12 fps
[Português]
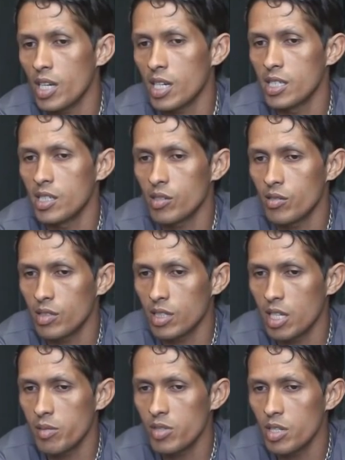o que era isso, em
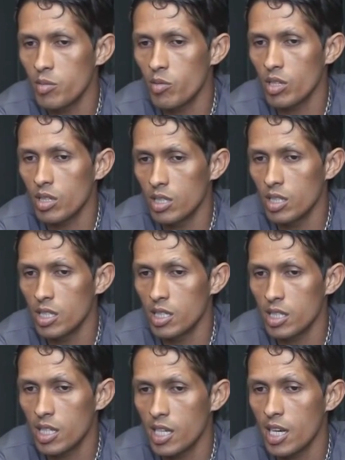termos de, de
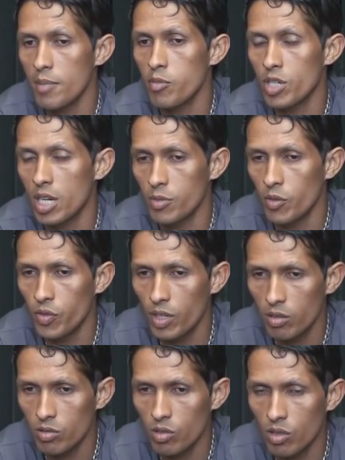em querer buscar meu
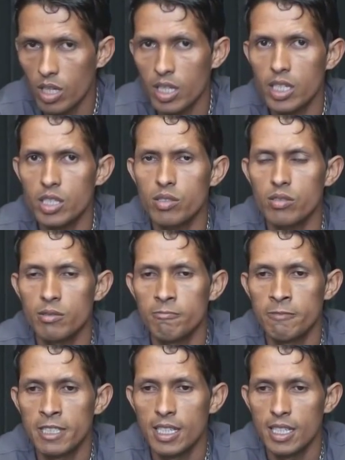filho no colégio,
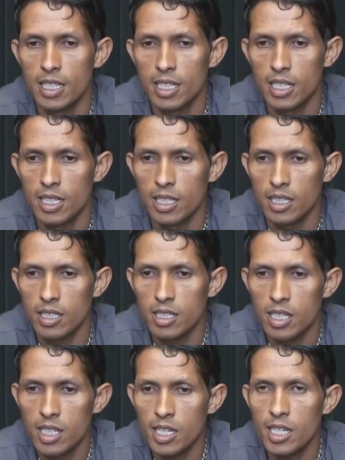
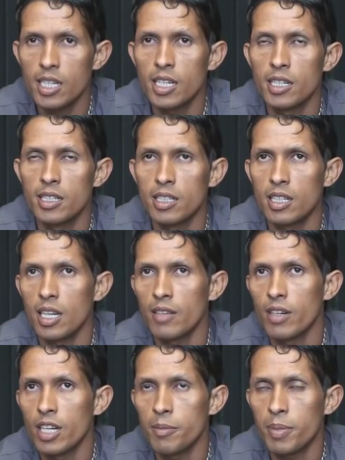em querer
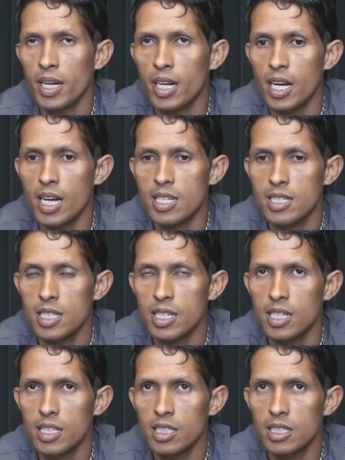levar ele para
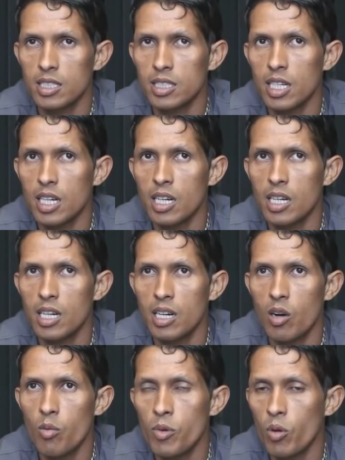casa, e estar
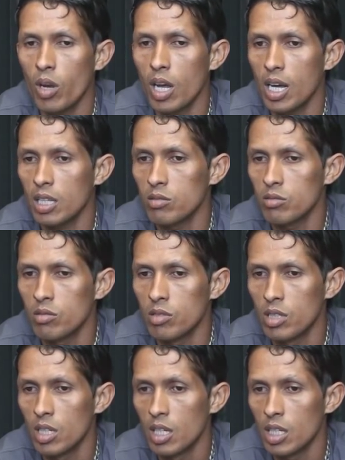tá ao meu lado
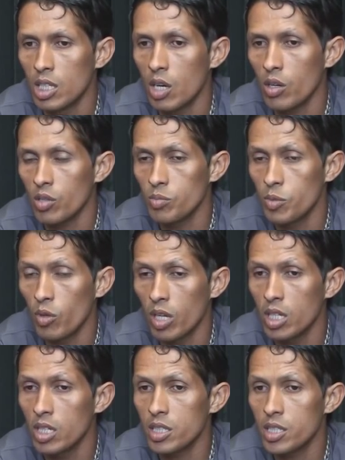na hora do meu
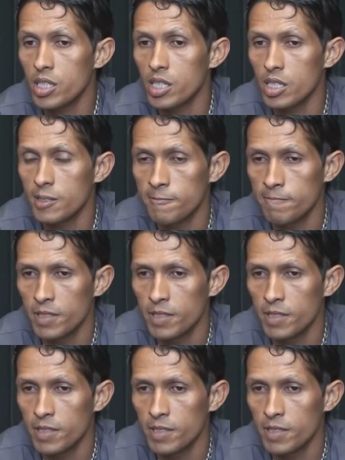lanche,